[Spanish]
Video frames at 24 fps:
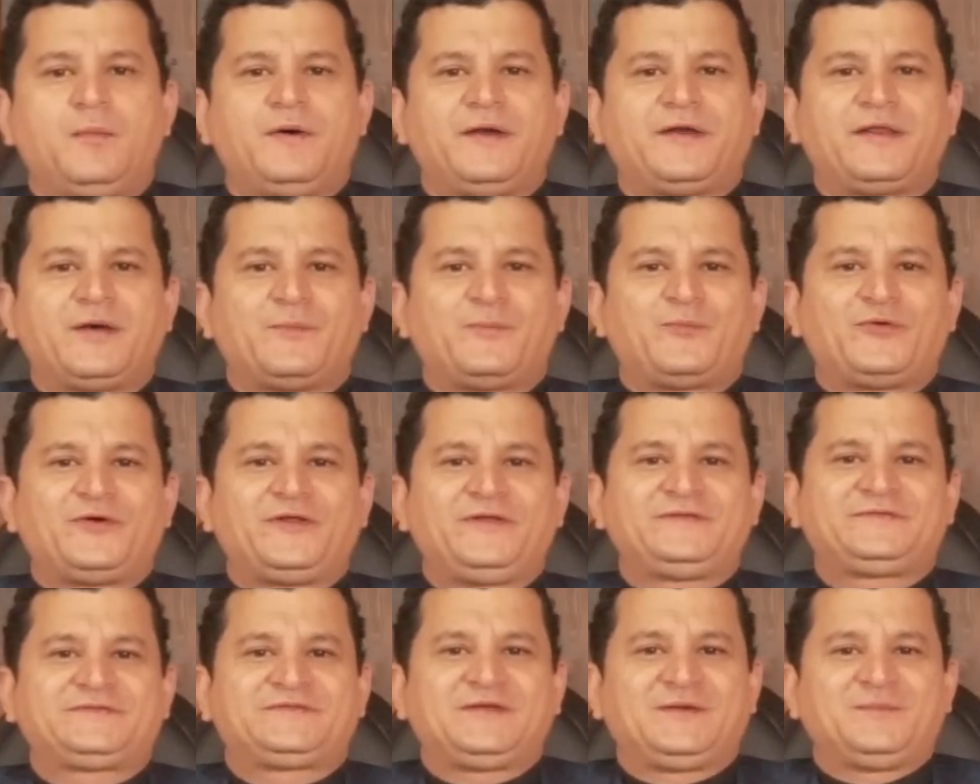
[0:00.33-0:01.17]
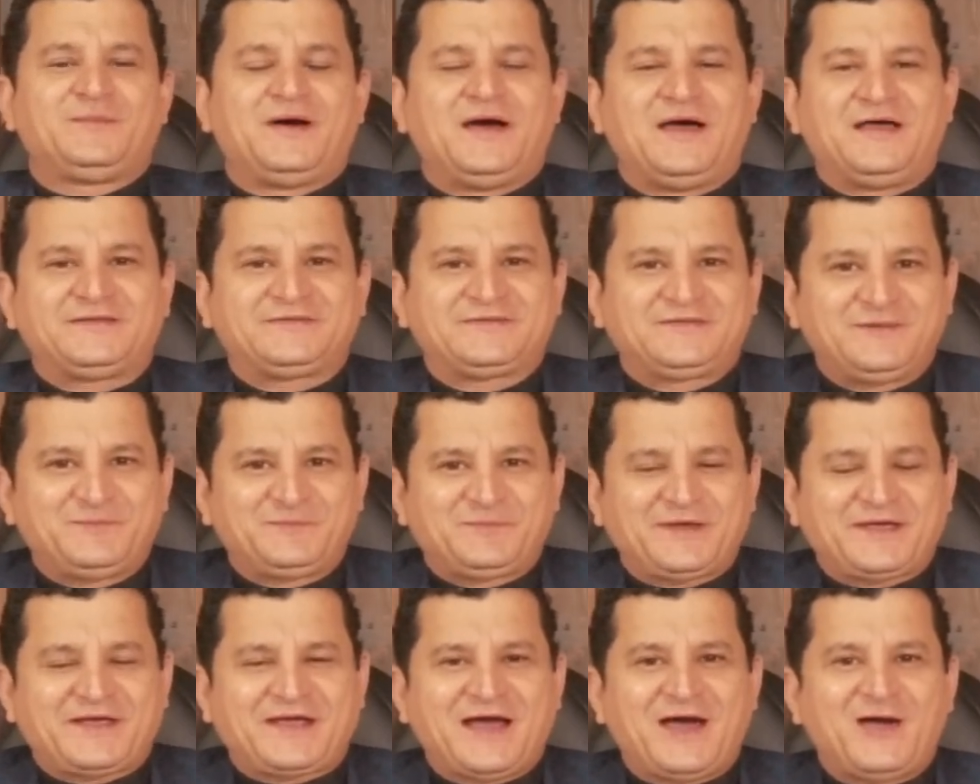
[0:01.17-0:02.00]
María Purísima, sin
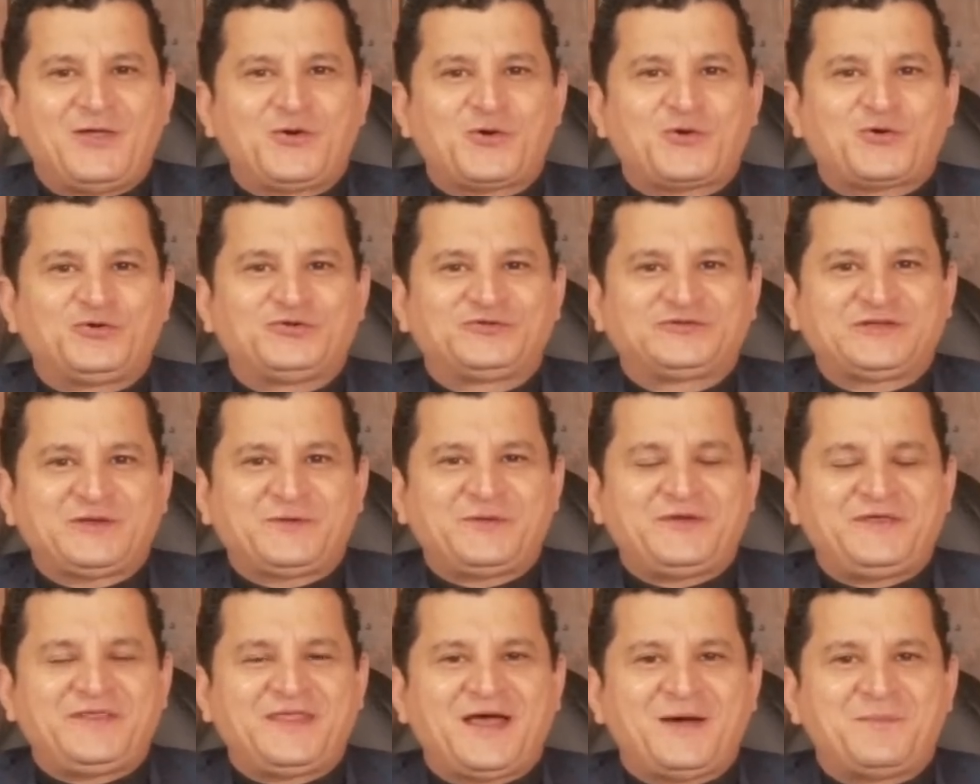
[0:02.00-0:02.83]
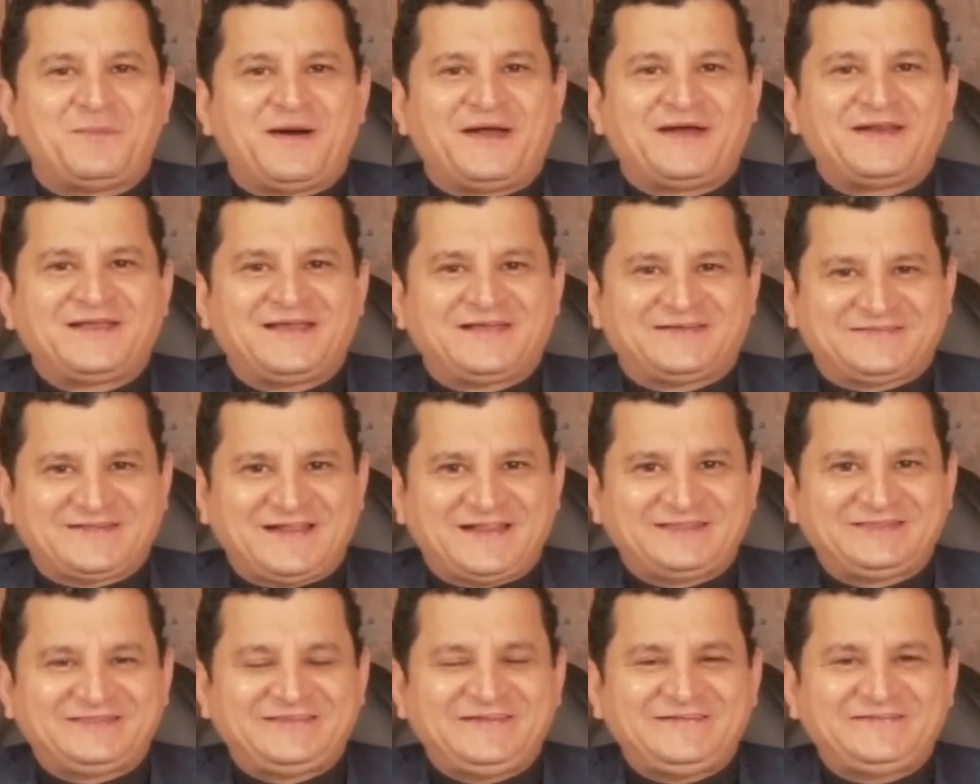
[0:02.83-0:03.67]
pecado concebida, María
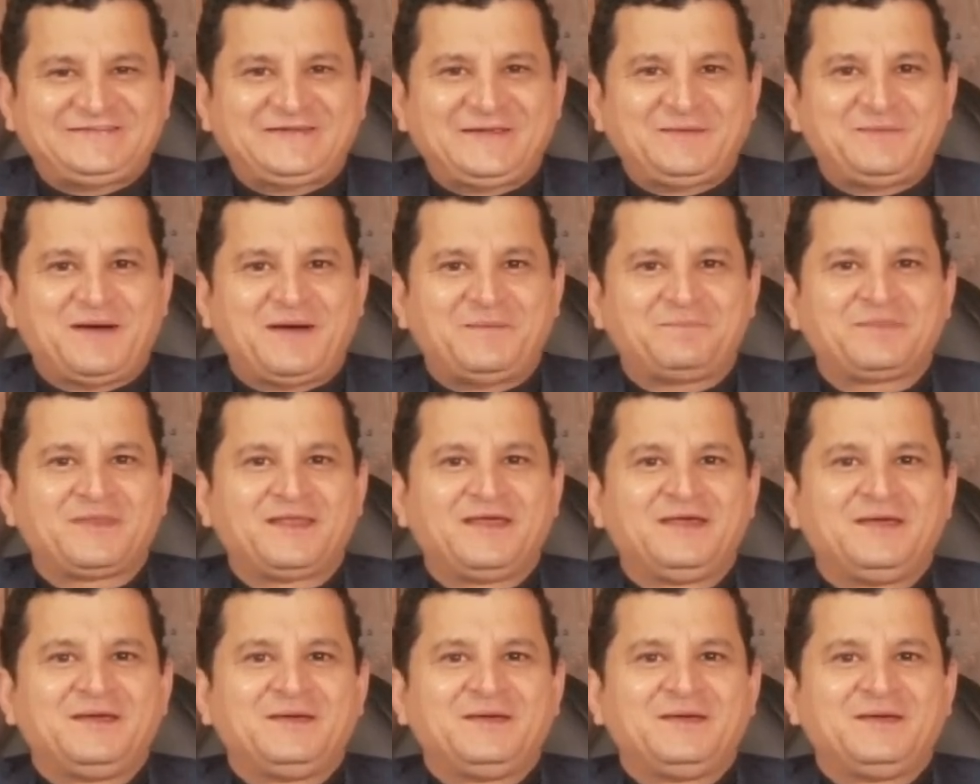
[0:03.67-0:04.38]
Santísima.